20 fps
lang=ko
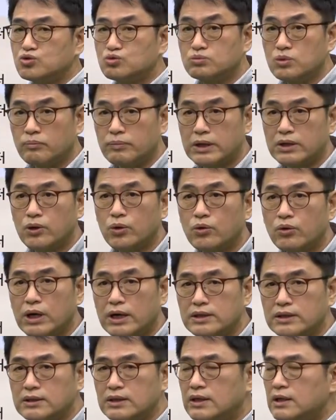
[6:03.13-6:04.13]
중복만
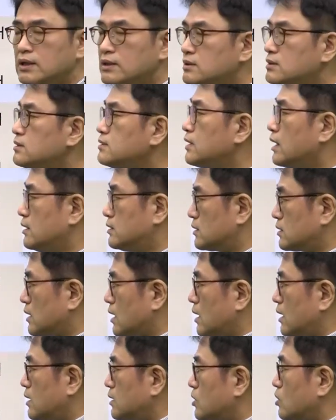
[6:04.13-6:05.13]
허용하는 그런
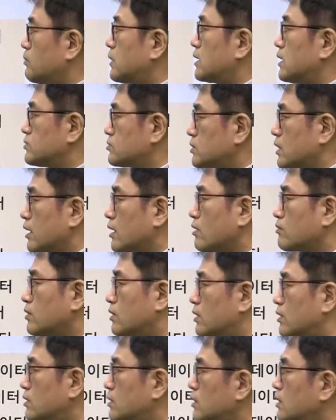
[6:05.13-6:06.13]
데이터다라고 말할 수가
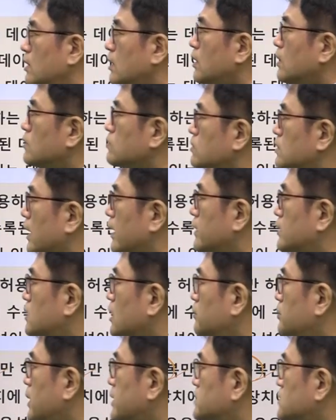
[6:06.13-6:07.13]
있겠고요. 또
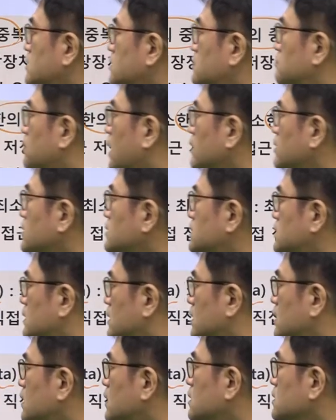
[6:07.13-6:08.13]
데이터베이스는
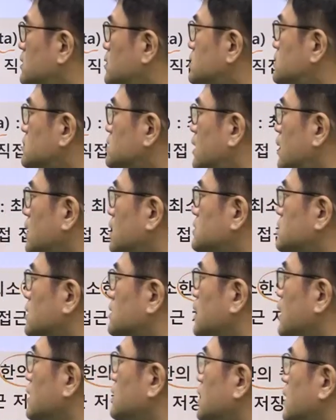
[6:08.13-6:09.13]
반드시 디스크 안에 저장이